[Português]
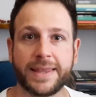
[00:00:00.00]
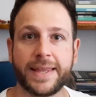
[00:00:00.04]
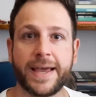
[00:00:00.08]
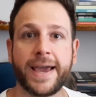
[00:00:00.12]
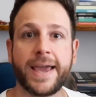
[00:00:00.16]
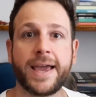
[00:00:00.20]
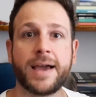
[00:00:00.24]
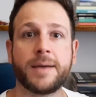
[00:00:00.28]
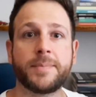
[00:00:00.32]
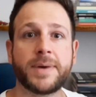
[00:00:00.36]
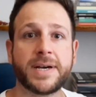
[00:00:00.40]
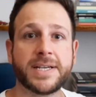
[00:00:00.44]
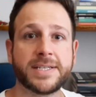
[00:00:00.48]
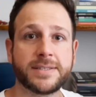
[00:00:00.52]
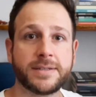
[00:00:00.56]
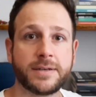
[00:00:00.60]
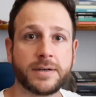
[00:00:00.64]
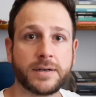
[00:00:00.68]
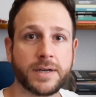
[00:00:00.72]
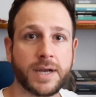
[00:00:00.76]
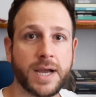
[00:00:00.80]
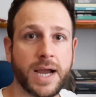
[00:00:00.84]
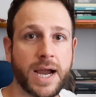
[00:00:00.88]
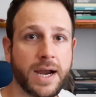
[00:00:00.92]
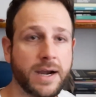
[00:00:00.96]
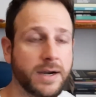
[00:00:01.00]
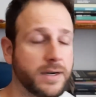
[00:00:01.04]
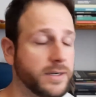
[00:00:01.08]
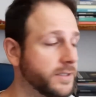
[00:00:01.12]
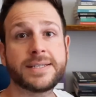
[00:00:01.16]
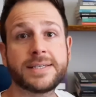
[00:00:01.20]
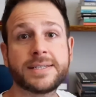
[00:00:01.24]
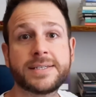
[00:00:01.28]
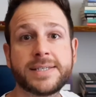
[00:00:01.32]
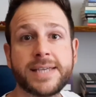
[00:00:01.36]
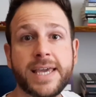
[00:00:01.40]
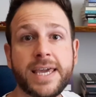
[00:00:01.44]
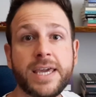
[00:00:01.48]
dá é a Mastercard,
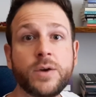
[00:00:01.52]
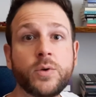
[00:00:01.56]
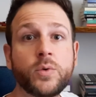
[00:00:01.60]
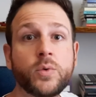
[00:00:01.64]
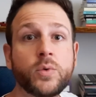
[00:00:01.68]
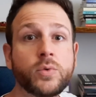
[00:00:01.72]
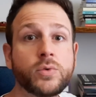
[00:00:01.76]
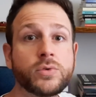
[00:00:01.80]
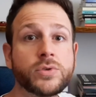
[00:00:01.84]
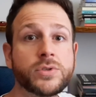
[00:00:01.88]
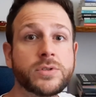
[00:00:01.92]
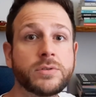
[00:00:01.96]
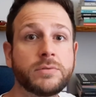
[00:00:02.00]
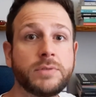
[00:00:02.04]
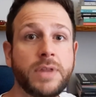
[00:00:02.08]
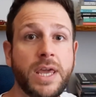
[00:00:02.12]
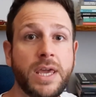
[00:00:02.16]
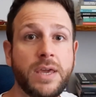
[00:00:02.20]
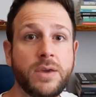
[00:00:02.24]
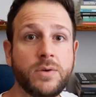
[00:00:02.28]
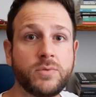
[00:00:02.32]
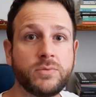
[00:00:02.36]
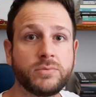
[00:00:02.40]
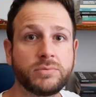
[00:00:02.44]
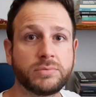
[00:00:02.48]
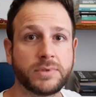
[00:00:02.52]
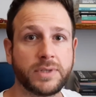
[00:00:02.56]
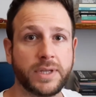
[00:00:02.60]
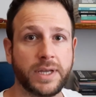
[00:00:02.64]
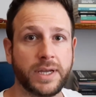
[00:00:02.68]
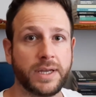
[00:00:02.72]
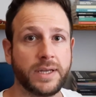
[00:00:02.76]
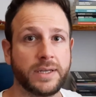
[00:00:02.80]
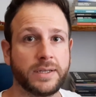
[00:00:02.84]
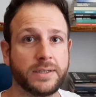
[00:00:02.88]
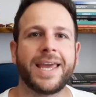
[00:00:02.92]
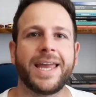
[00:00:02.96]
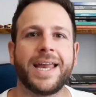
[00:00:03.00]
sem custo nenhum,
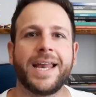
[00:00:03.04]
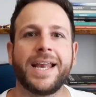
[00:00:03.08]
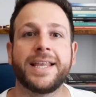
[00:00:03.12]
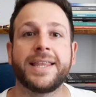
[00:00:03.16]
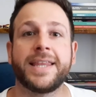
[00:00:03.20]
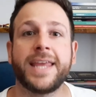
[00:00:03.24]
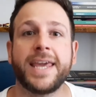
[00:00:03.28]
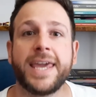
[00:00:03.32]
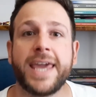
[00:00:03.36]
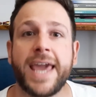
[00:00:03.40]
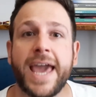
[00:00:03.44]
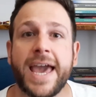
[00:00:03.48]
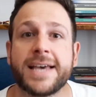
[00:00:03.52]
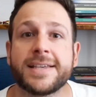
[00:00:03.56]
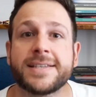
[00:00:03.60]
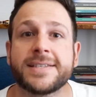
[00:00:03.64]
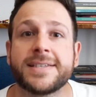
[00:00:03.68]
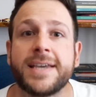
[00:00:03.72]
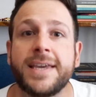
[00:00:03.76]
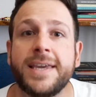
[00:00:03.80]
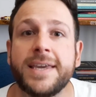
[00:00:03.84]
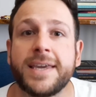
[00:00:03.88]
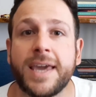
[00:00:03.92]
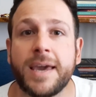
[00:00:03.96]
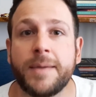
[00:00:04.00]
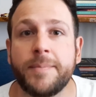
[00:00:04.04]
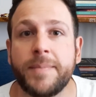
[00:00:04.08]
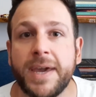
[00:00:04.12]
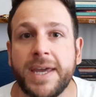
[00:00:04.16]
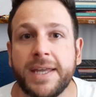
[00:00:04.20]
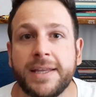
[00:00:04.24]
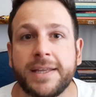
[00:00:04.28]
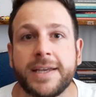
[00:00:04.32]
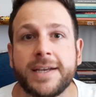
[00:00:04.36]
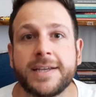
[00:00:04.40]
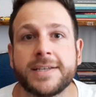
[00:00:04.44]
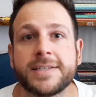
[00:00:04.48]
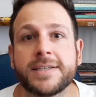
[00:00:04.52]
tá? Ele tem essa aí que é bem
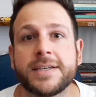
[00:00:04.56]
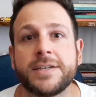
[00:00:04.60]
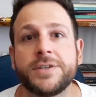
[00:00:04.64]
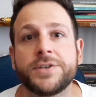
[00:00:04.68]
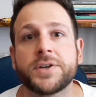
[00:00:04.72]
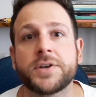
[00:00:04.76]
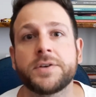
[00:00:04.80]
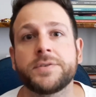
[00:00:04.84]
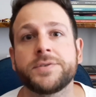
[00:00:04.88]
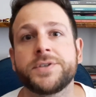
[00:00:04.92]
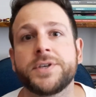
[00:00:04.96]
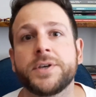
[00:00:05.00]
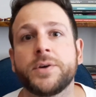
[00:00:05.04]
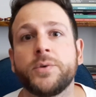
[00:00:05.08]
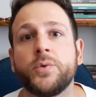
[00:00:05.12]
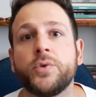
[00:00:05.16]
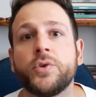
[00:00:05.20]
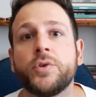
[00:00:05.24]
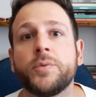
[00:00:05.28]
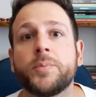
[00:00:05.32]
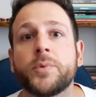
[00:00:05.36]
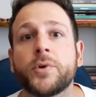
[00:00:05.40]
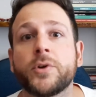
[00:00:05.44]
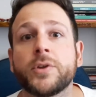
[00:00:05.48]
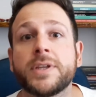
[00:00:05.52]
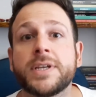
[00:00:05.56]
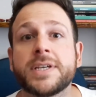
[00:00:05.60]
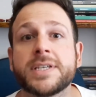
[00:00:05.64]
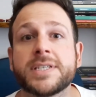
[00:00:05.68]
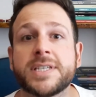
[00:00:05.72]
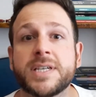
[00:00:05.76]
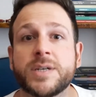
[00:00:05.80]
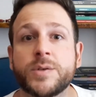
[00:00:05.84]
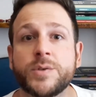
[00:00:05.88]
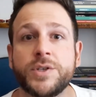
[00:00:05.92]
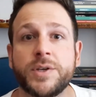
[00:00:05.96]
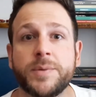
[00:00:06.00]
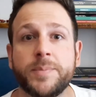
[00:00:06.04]
interessante, que é o seguro
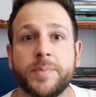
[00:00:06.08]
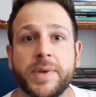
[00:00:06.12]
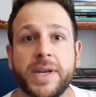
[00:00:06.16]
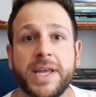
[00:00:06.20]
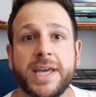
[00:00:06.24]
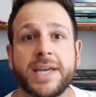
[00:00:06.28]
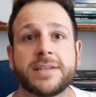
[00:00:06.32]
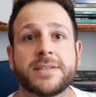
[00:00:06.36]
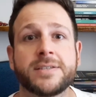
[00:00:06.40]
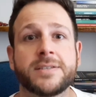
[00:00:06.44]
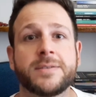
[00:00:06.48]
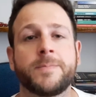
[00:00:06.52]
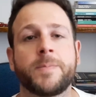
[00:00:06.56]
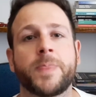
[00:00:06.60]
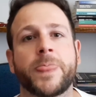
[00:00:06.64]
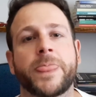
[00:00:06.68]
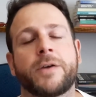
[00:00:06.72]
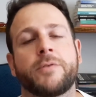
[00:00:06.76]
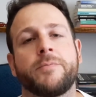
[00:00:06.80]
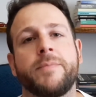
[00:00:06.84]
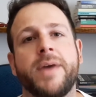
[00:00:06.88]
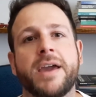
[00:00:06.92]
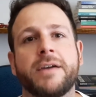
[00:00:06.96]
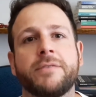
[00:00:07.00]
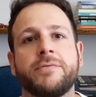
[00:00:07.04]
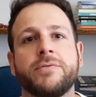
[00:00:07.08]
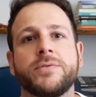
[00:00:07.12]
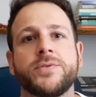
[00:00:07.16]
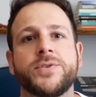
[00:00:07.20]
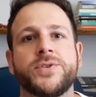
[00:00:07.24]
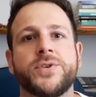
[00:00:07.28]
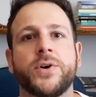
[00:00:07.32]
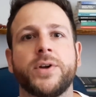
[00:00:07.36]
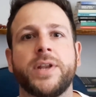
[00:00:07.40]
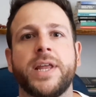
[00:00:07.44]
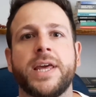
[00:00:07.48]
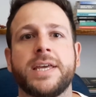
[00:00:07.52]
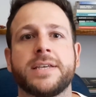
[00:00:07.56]
proteção de preço. Como é que
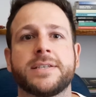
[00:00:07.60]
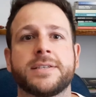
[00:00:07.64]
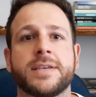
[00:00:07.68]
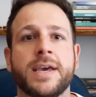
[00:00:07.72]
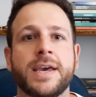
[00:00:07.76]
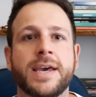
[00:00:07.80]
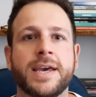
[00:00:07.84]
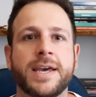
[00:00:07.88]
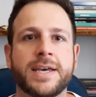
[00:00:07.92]
funciona isso?